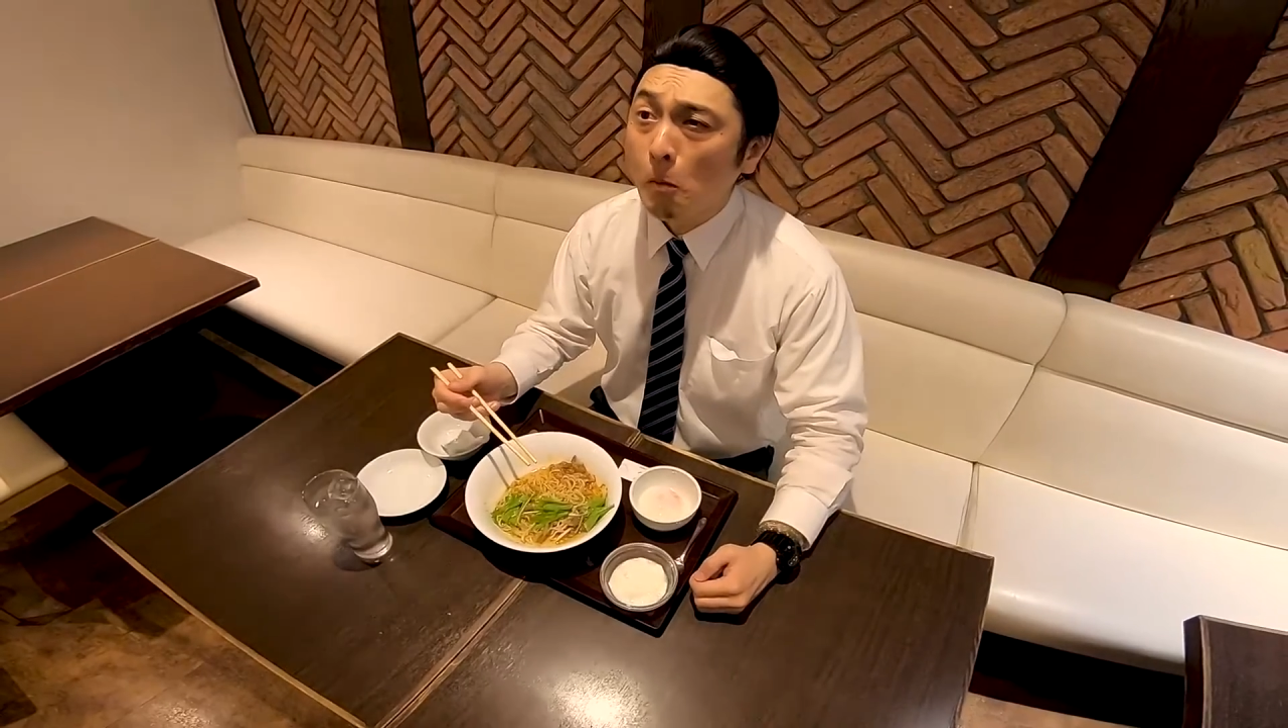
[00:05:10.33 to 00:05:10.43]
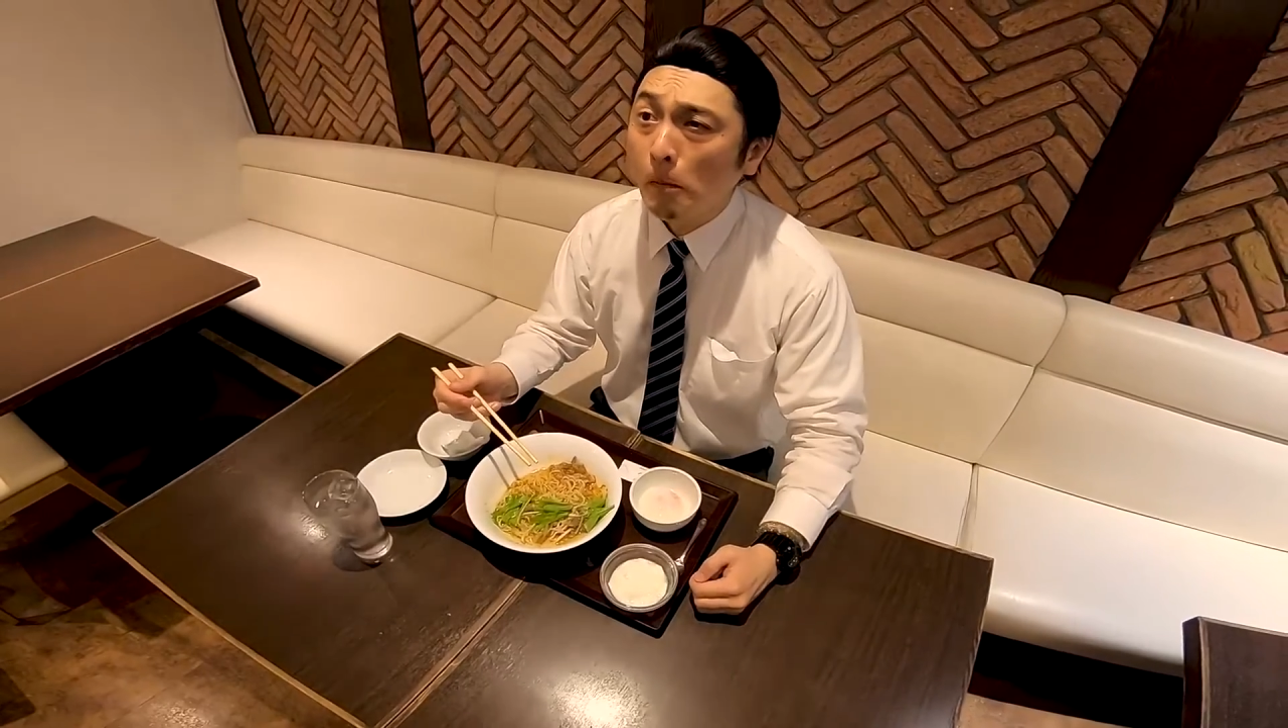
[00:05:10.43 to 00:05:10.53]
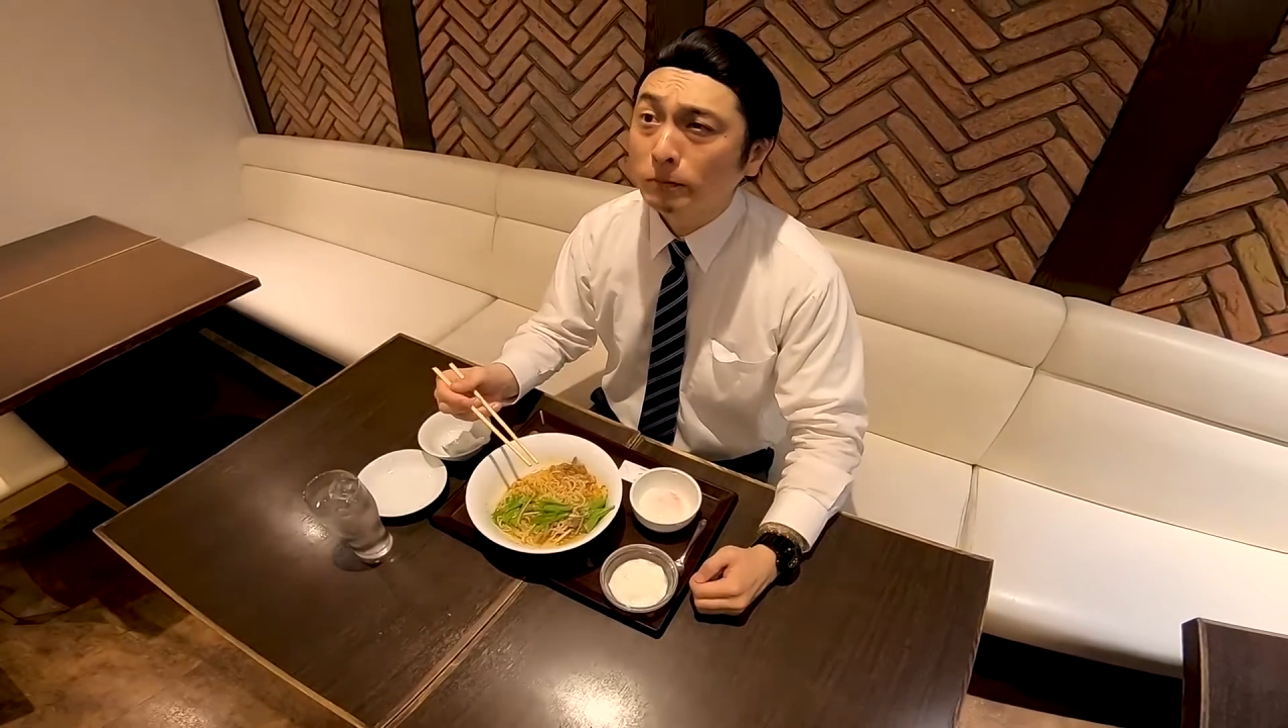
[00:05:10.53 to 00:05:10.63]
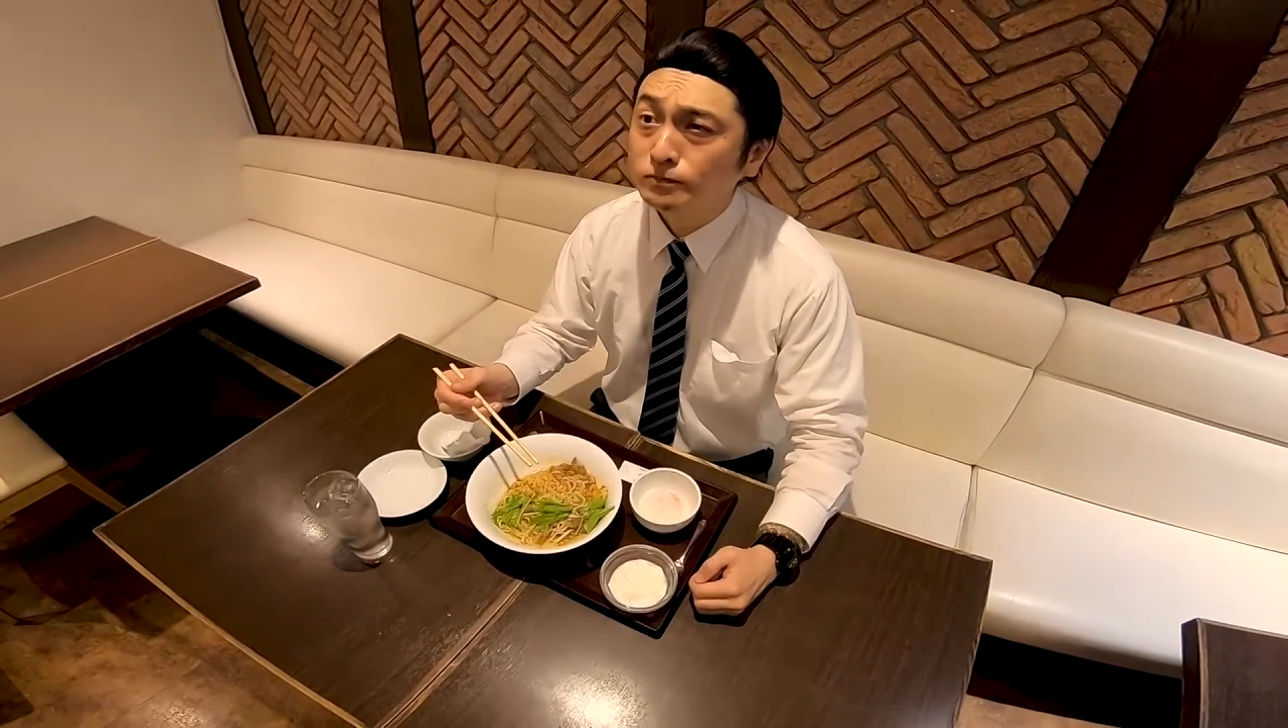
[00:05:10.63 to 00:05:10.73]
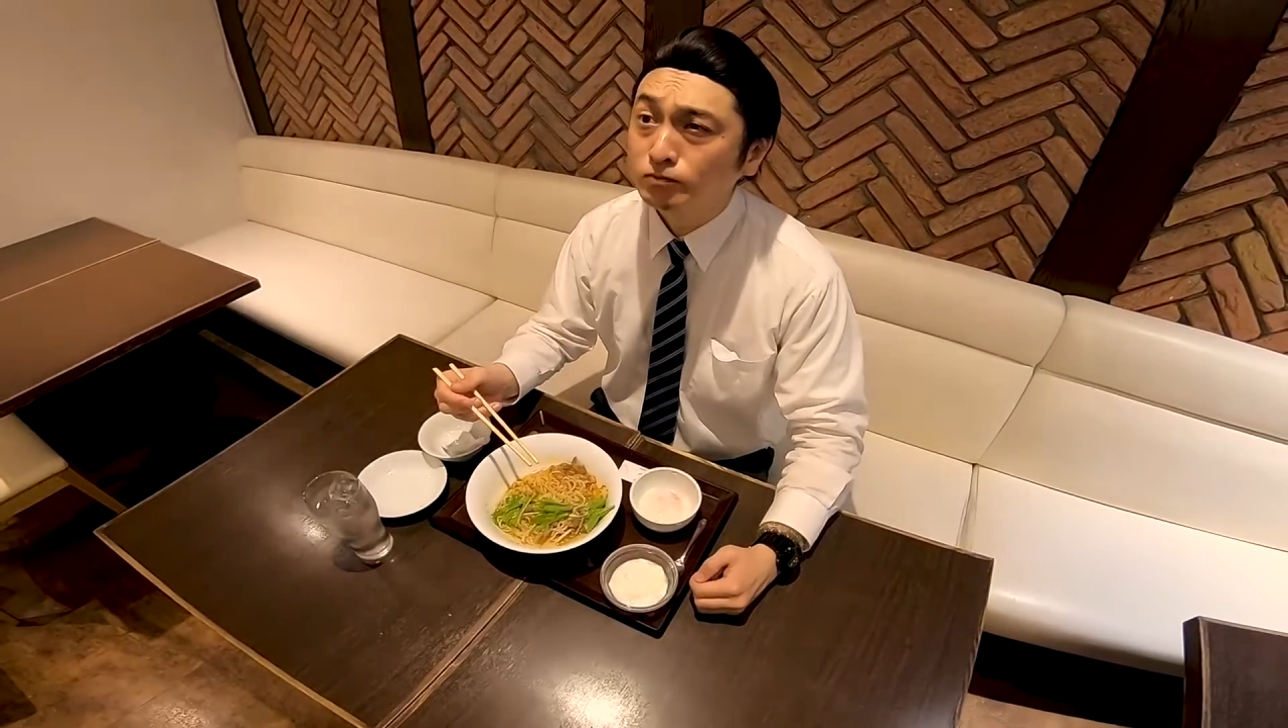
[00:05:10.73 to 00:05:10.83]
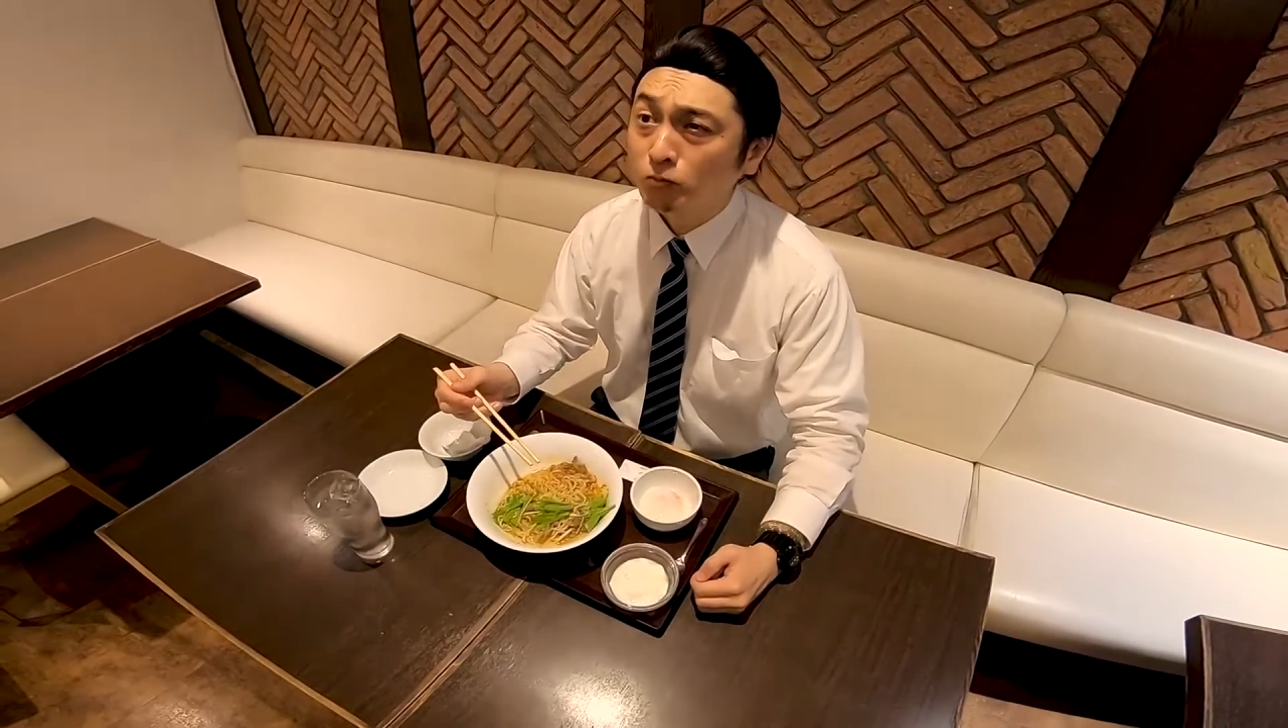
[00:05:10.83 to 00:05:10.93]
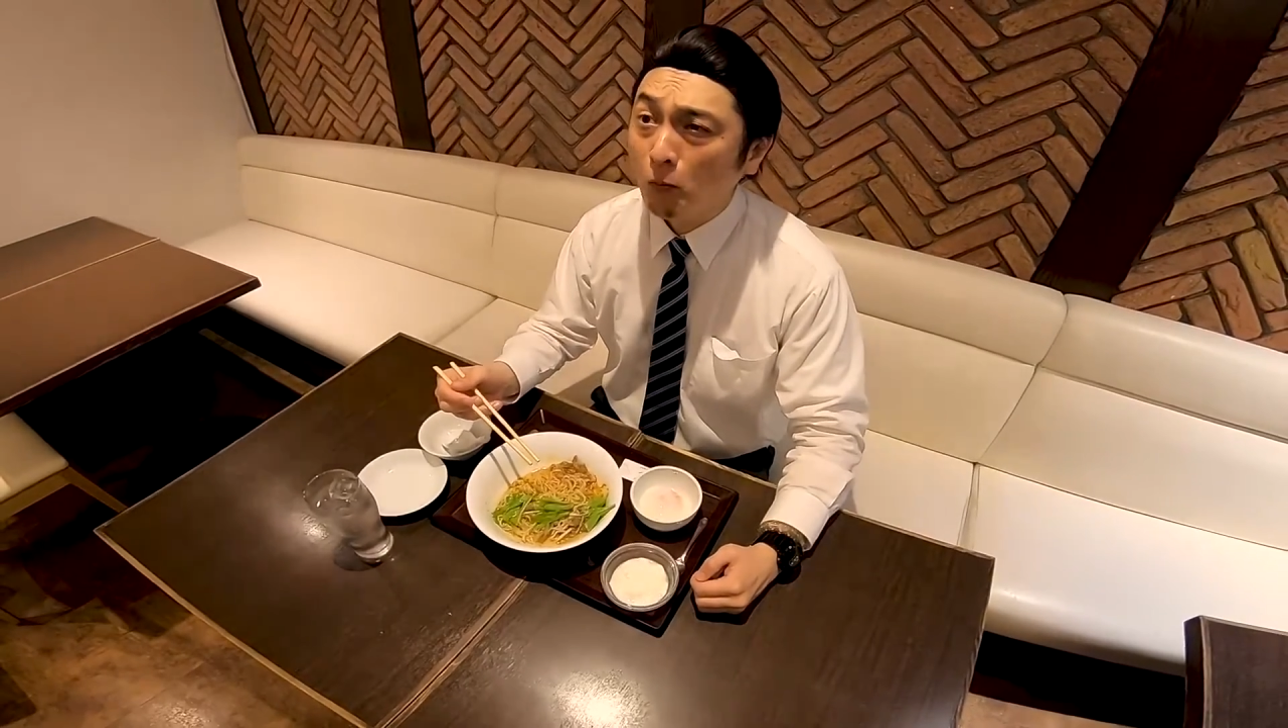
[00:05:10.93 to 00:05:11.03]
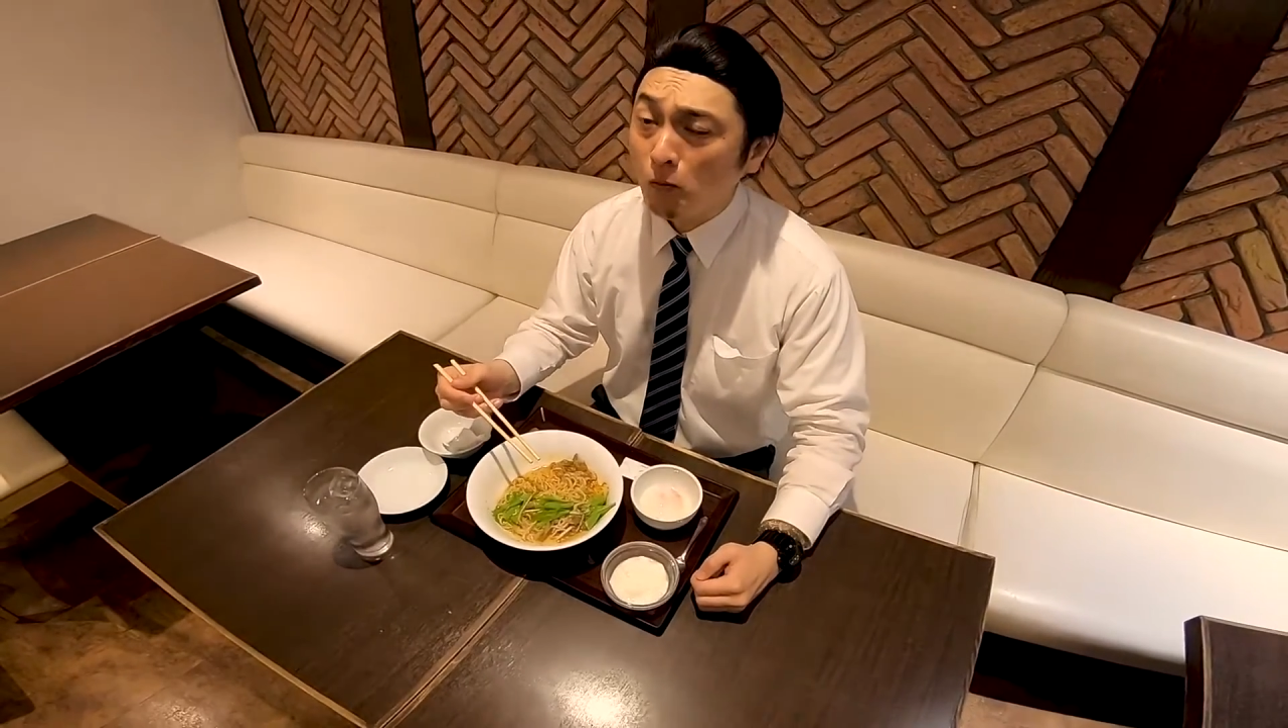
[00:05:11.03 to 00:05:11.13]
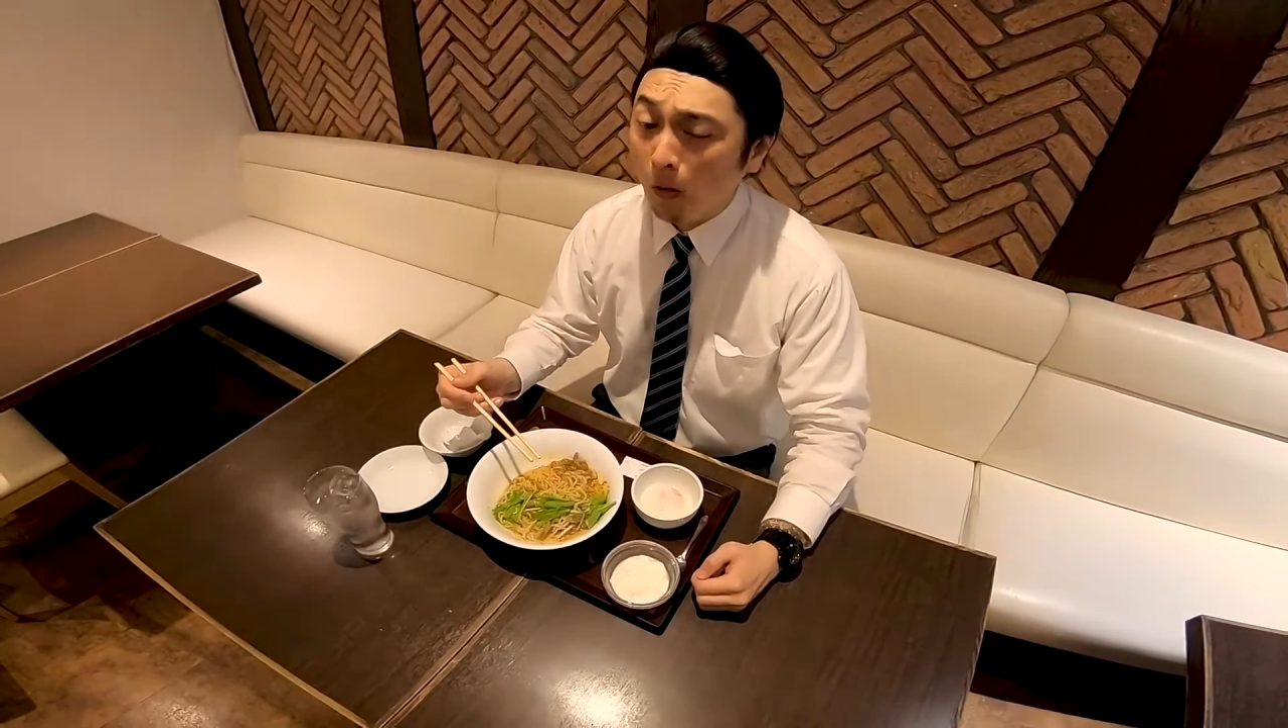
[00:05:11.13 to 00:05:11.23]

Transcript: ぞ